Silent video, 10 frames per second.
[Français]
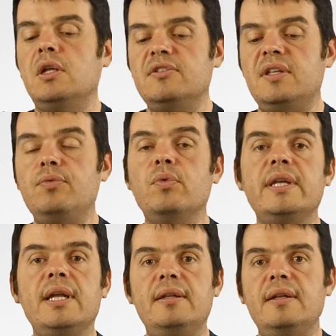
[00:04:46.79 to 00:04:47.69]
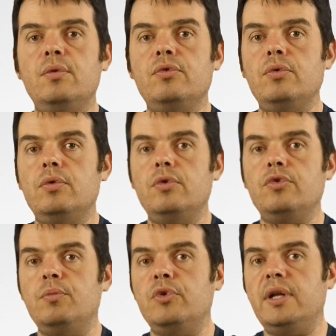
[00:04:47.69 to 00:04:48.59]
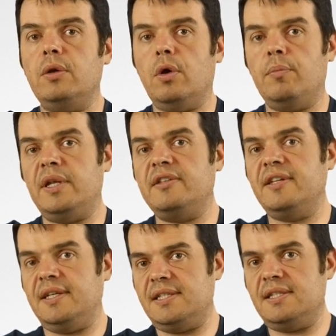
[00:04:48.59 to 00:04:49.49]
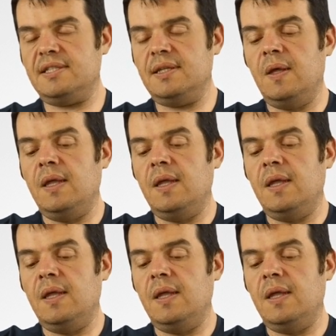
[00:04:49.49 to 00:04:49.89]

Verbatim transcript: ce qui font les qualités de ce, modèle de remplette série 6.